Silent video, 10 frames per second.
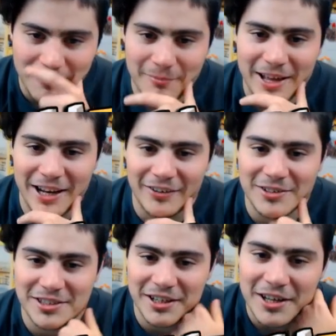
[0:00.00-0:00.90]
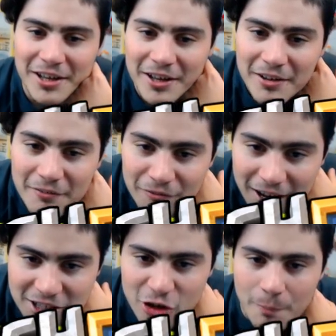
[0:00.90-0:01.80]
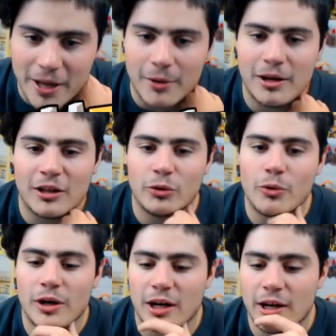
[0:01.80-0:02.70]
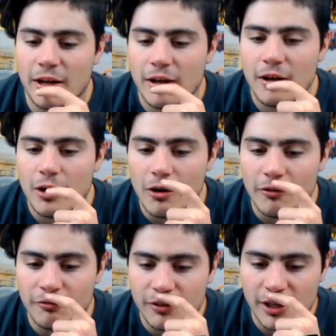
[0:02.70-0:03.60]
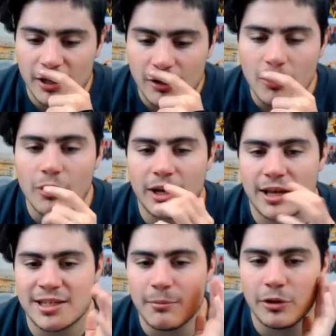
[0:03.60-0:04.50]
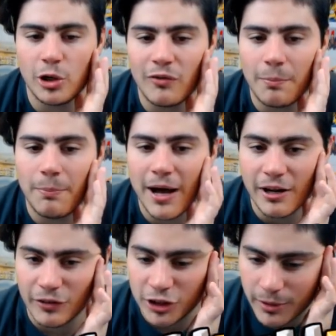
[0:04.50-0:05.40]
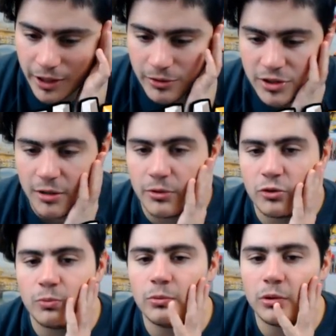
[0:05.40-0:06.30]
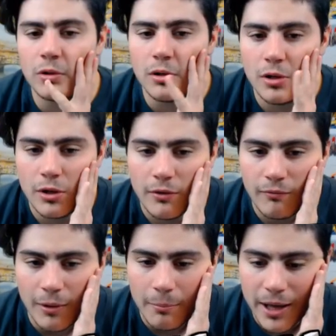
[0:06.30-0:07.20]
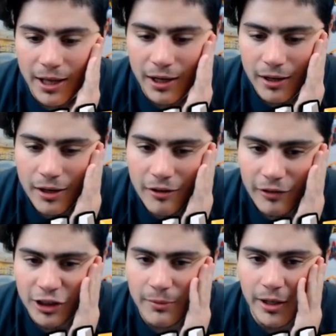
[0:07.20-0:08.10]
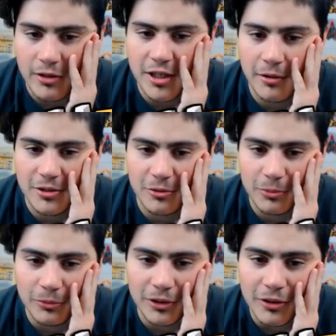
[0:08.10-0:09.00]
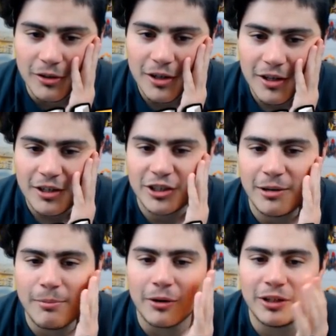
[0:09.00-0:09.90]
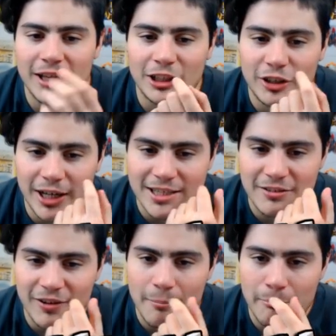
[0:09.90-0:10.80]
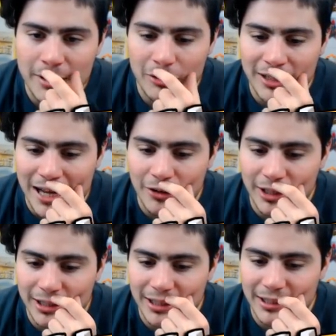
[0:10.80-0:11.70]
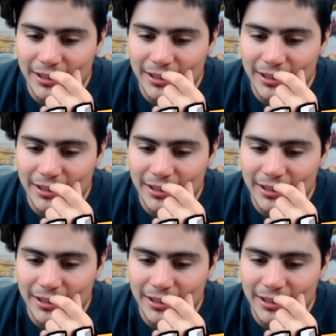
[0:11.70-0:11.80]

va bene così. Fai scoppiare quella torre. Ovvia. Oh, ok, siamo di nuovo a pari. Facciamo anche così a questo punto. Va bene. Facciamo anche così a questo punto. Cioè, il mago di ghiaccio, ragazzi, fa meno danno di,